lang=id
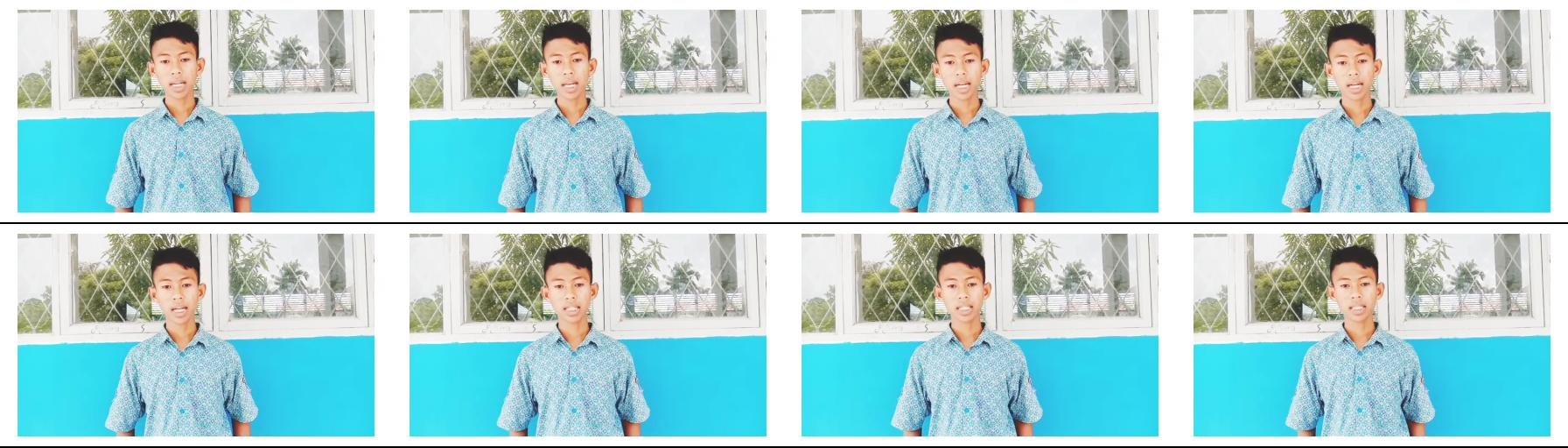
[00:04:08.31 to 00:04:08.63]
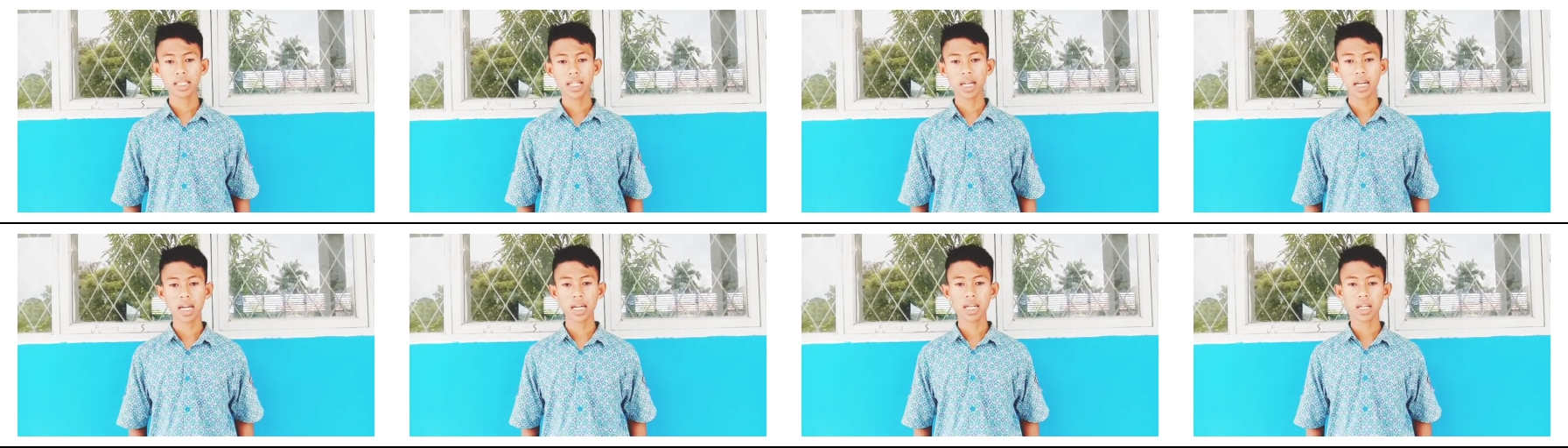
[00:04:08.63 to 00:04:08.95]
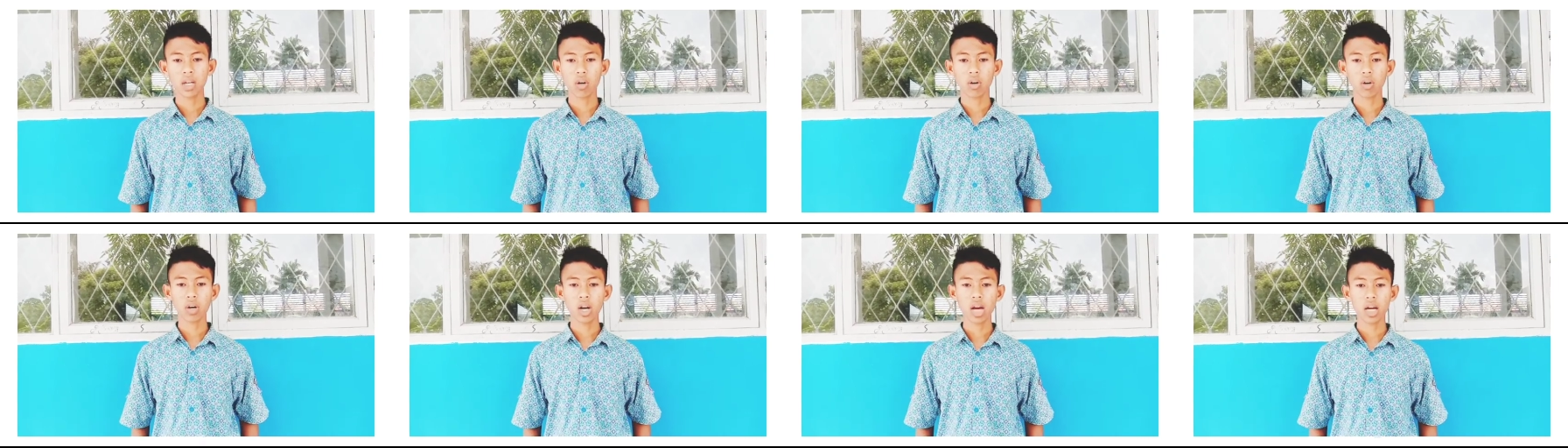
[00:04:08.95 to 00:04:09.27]
dengan cara
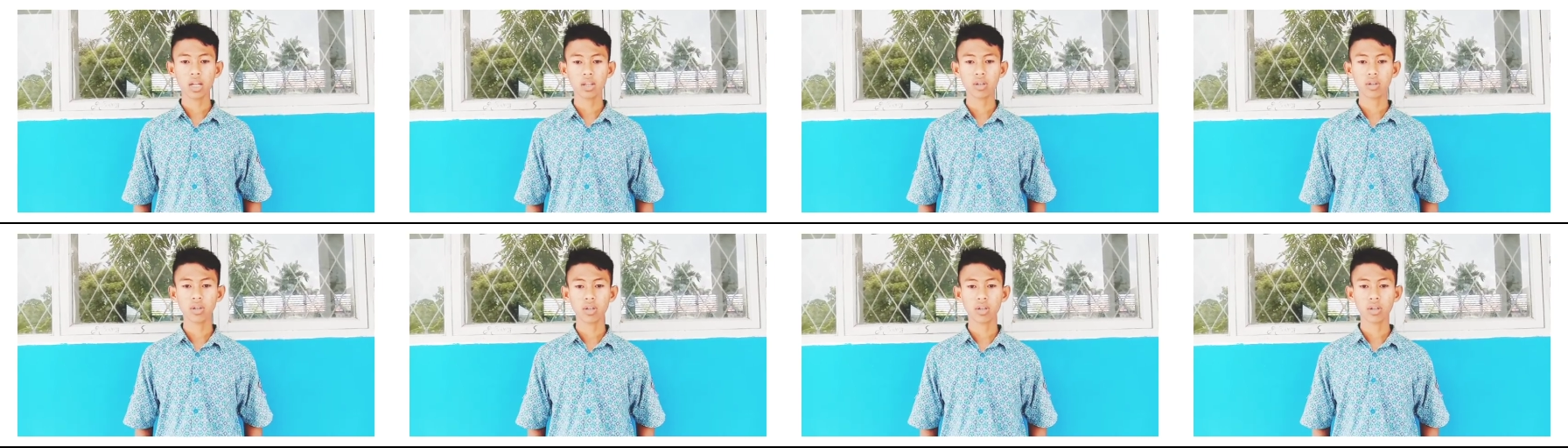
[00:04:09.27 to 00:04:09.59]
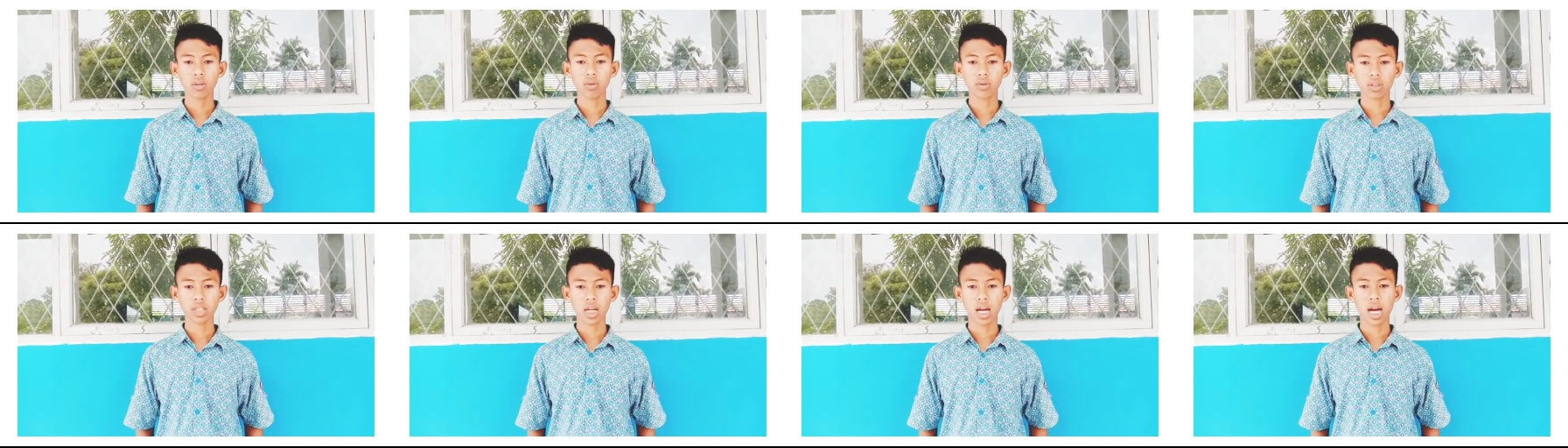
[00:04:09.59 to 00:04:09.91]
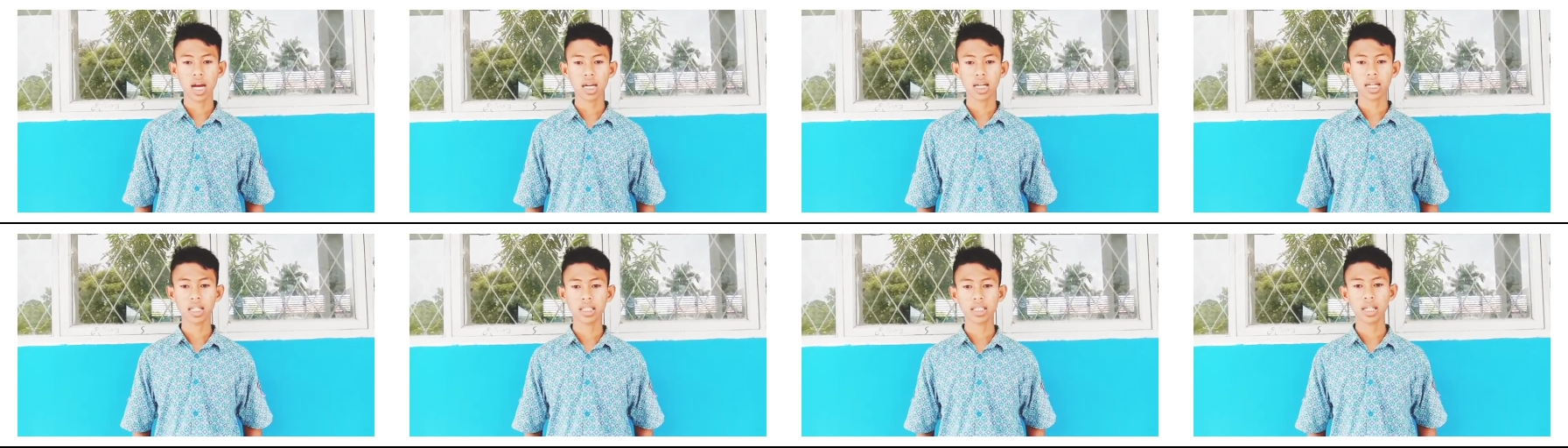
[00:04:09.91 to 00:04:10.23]
diolah atau
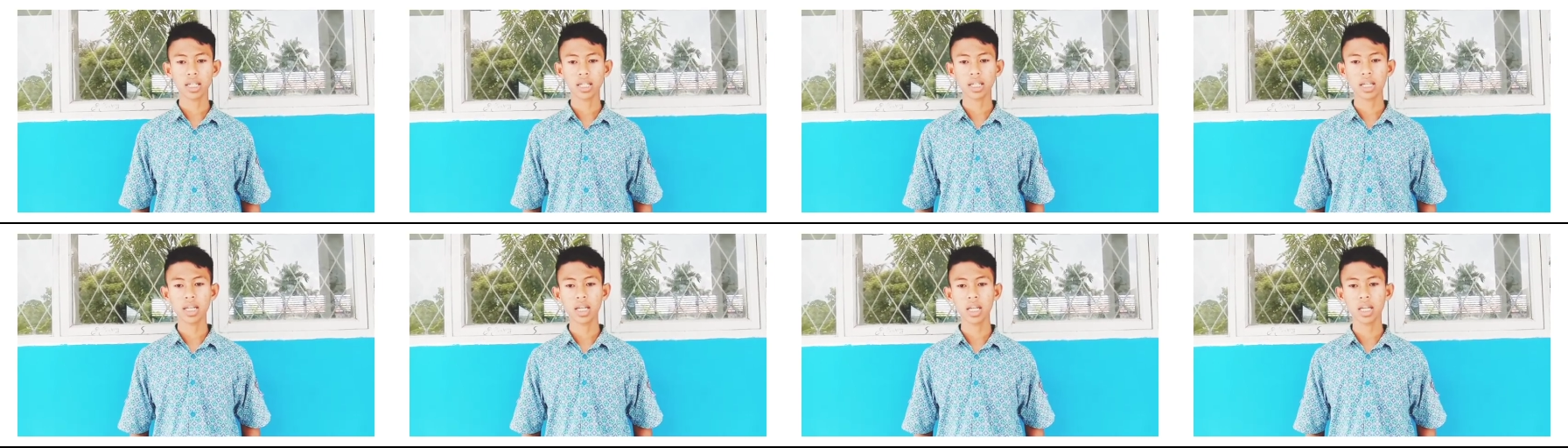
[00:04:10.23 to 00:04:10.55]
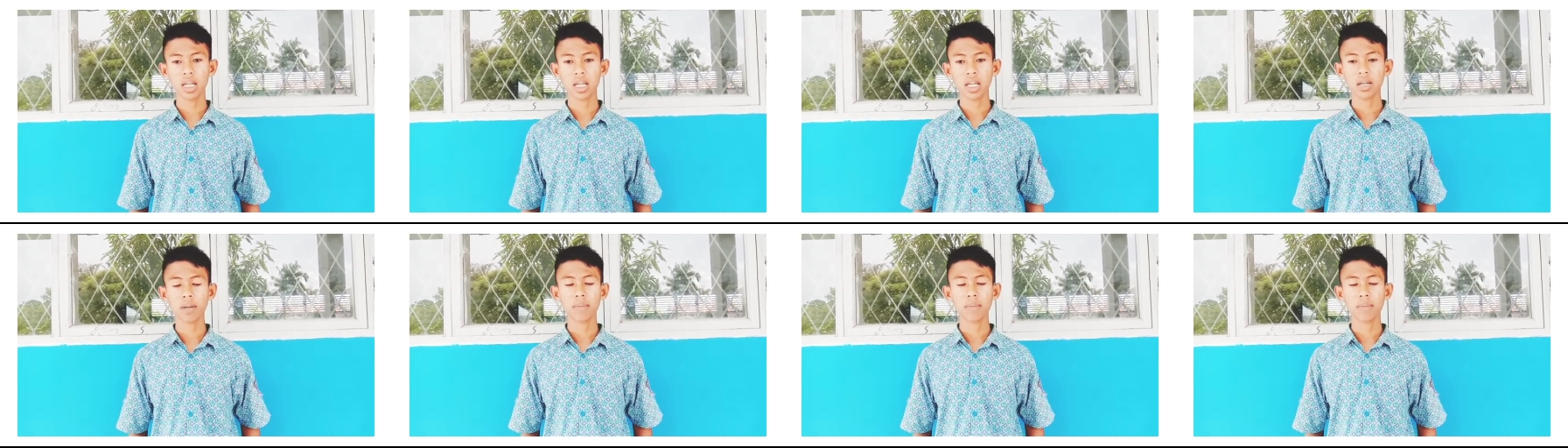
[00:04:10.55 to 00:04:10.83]
diusahakan sendiri.